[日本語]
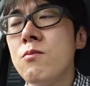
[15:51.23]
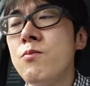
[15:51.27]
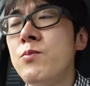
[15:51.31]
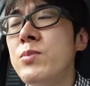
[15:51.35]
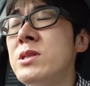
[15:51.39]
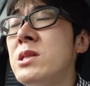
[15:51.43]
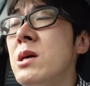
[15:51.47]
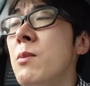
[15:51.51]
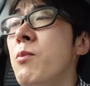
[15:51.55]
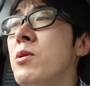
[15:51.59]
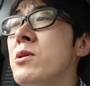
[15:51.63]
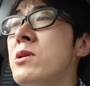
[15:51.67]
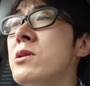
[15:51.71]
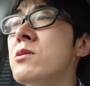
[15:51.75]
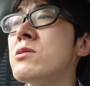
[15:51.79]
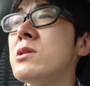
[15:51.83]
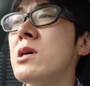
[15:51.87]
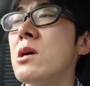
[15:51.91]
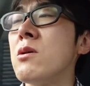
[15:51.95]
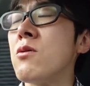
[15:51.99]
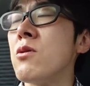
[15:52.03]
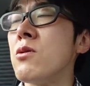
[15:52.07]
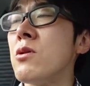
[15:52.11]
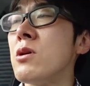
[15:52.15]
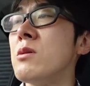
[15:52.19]
ピザポテト
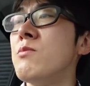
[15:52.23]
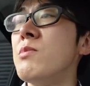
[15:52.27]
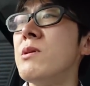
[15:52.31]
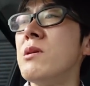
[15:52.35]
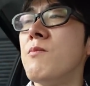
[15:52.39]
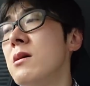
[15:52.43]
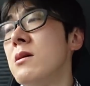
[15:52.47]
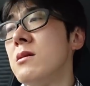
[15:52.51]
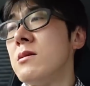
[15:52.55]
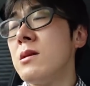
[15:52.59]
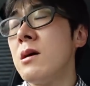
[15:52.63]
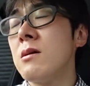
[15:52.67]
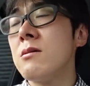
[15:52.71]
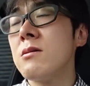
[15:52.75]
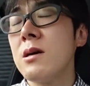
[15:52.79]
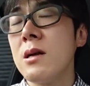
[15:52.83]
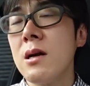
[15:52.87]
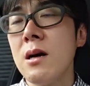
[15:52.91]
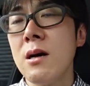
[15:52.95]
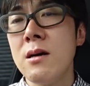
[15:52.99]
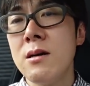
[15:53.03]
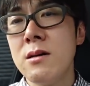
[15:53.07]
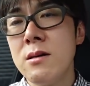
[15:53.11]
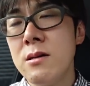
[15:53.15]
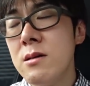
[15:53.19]
じゃんこの指なるか
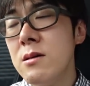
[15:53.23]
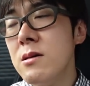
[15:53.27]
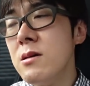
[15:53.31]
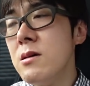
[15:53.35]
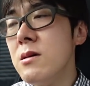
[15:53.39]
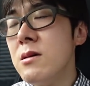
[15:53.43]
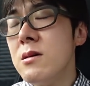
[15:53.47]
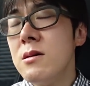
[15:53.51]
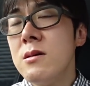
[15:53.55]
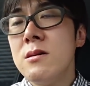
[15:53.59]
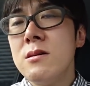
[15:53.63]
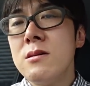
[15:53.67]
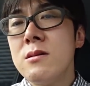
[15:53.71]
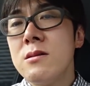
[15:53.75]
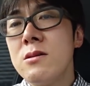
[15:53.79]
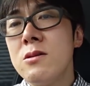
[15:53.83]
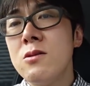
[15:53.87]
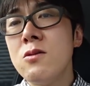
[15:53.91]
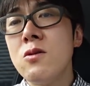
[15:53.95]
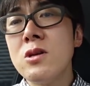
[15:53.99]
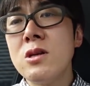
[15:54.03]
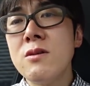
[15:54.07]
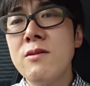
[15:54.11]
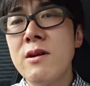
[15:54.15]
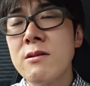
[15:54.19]
ら
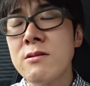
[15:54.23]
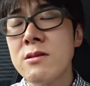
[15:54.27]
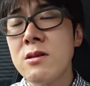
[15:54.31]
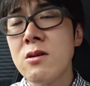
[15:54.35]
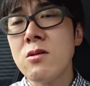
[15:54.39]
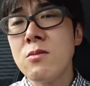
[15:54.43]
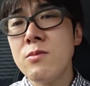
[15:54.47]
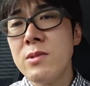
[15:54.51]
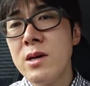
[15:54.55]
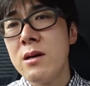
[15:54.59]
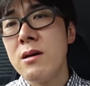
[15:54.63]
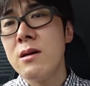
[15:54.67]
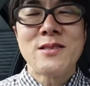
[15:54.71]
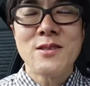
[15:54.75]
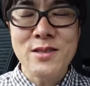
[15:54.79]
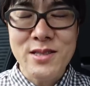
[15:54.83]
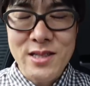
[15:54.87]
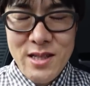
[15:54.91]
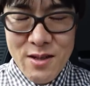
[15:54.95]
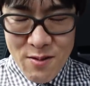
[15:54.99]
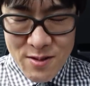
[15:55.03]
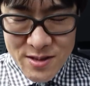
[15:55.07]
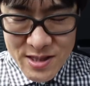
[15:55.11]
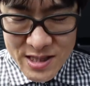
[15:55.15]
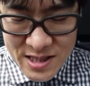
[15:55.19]
行儀悪くてごめんそし
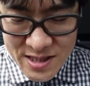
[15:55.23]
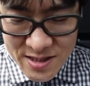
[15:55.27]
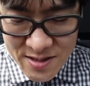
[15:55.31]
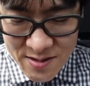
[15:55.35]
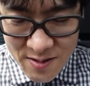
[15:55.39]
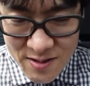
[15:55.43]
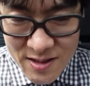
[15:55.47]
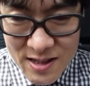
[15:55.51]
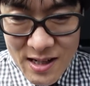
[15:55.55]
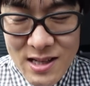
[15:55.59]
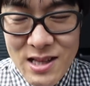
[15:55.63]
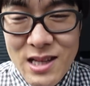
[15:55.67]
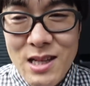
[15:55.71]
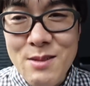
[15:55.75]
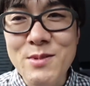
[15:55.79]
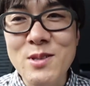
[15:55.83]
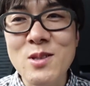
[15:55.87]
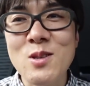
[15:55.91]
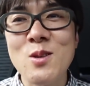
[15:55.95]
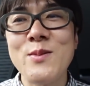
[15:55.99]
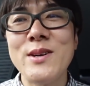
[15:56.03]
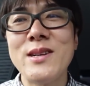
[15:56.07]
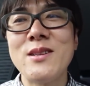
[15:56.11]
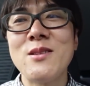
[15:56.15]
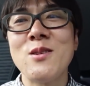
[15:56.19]
て本日の
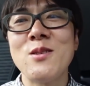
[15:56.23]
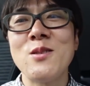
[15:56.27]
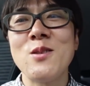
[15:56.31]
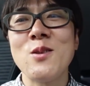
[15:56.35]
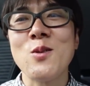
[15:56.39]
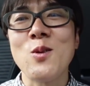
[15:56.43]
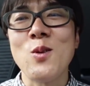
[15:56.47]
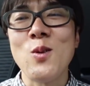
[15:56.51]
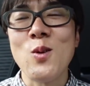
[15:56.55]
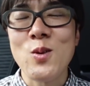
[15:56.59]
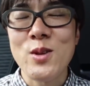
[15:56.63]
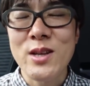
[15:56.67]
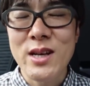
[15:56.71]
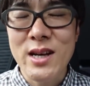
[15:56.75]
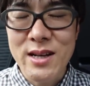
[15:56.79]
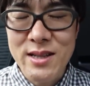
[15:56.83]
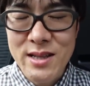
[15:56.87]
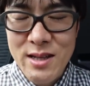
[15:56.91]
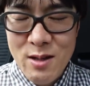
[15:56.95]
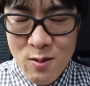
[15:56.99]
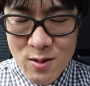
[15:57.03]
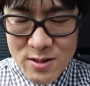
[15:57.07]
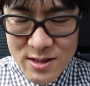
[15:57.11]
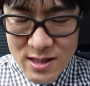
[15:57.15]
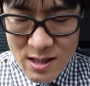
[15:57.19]
ランダムコメントのコーナー
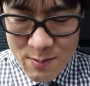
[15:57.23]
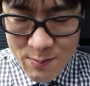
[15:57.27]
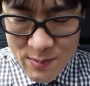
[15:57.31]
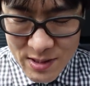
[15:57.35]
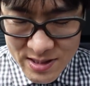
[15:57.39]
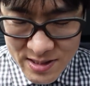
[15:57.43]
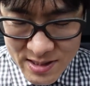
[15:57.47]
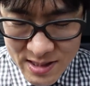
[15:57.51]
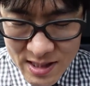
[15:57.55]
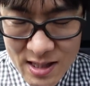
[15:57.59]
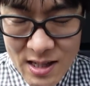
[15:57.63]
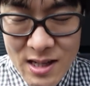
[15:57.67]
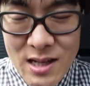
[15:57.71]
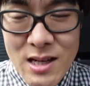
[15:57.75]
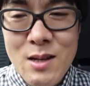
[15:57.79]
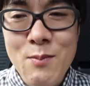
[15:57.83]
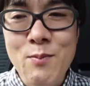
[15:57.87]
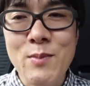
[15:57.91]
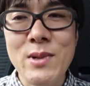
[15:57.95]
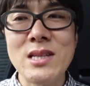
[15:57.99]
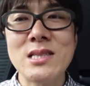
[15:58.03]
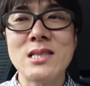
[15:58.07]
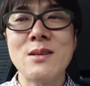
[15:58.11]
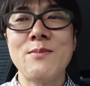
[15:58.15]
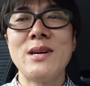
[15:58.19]
でございまして
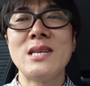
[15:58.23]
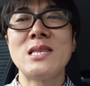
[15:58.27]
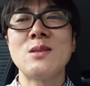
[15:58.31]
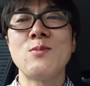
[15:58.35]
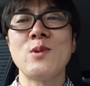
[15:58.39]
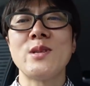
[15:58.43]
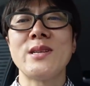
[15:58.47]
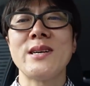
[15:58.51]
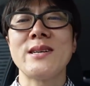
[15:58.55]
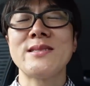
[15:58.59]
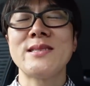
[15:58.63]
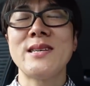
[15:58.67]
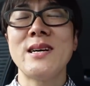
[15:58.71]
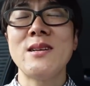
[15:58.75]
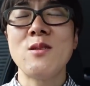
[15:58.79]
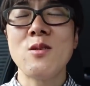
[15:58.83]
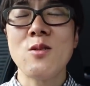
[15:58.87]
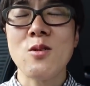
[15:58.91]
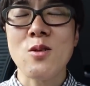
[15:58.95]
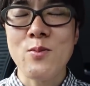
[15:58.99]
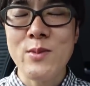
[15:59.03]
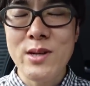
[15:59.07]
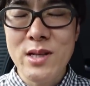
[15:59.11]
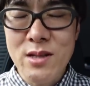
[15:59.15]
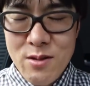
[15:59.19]
皆様いつもたくさんの
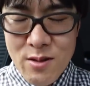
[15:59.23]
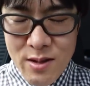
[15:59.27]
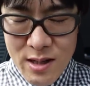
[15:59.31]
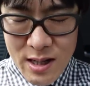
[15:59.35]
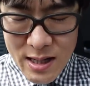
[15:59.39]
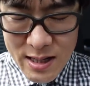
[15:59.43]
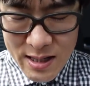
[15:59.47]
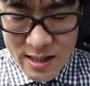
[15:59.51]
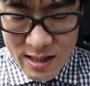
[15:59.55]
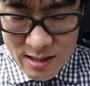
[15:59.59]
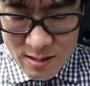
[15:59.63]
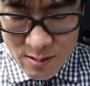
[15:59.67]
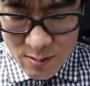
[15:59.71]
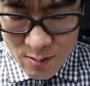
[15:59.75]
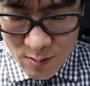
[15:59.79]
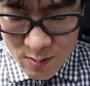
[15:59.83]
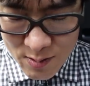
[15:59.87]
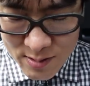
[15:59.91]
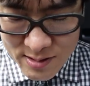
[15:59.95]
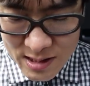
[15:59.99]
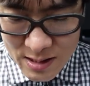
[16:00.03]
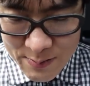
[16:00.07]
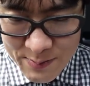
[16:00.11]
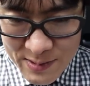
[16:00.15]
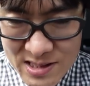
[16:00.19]
コメントありがとう
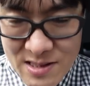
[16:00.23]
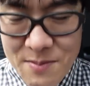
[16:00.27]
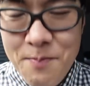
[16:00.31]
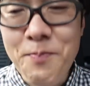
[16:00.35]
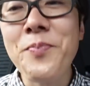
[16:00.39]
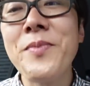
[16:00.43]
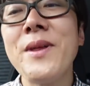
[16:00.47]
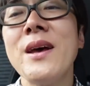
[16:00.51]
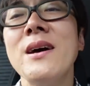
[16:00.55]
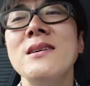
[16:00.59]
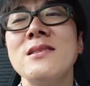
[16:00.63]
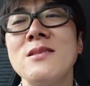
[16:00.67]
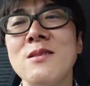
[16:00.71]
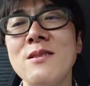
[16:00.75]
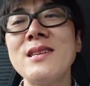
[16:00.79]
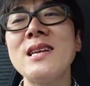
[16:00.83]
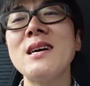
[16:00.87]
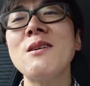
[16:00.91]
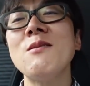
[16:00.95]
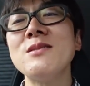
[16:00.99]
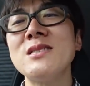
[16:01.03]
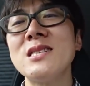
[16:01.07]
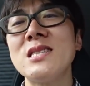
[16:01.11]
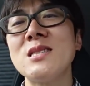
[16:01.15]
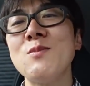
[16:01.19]
ございますそれで
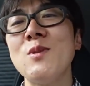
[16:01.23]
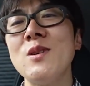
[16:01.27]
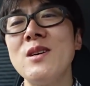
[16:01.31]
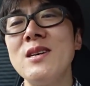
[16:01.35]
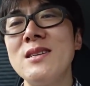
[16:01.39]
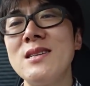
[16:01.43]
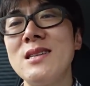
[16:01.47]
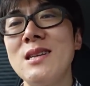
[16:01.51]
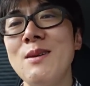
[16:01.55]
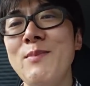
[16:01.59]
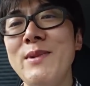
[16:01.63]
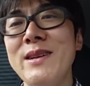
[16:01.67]
は本日も行って